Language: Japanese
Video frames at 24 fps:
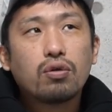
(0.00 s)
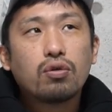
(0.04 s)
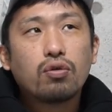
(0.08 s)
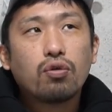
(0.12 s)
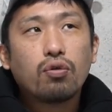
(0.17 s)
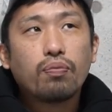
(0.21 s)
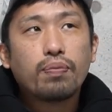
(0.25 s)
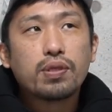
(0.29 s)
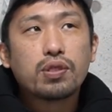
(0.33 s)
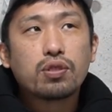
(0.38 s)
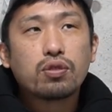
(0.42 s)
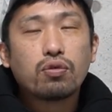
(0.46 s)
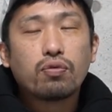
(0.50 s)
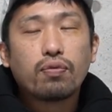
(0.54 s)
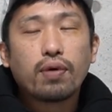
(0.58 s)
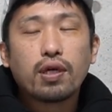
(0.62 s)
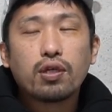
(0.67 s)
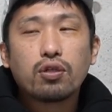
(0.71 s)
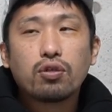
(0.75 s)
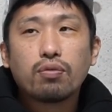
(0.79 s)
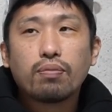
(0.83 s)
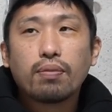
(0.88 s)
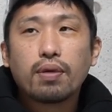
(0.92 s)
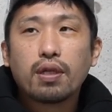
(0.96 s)
ロペスの
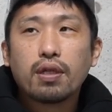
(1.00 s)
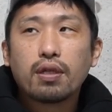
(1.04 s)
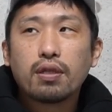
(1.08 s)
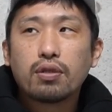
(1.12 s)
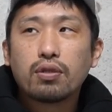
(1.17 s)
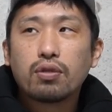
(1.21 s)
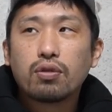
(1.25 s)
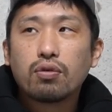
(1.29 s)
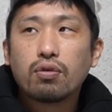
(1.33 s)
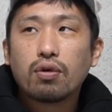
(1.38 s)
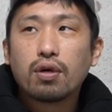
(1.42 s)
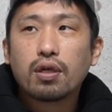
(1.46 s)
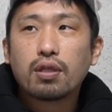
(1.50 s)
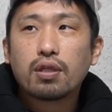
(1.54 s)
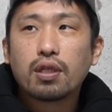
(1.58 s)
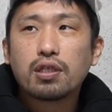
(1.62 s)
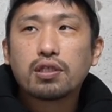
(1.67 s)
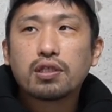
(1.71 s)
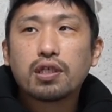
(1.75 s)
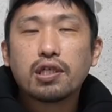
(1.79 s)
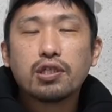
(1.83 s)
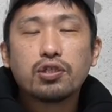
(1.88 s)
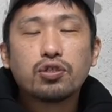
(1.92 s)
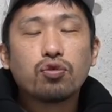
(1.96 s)
ファイトマネーっていうのが
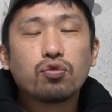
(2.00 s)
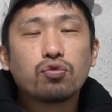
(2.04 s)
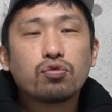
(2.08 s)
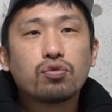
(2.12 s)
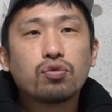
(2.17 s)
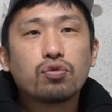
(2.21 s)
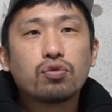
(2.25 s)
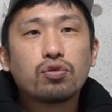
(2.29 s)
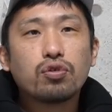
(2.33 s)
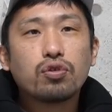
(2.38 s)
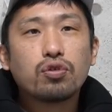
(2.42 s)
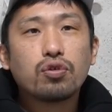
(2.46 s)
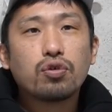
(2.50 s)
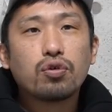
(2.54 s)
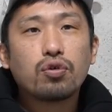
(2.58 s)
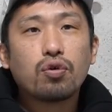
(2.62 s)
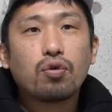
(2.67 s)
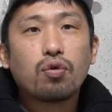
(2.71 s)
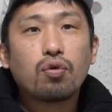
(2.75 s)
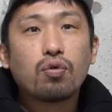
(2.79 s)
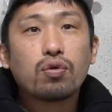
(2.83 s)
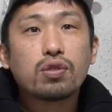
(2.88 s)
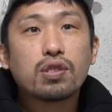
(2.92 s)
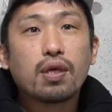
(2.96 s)
確か1億
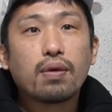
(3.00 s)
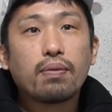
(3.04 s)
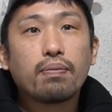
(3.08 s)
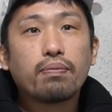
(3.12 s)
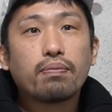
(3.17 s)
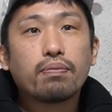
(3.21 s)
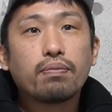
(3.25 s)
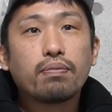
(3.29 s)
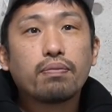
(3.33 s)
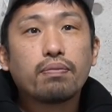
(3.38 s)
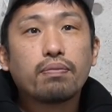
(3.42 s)
5000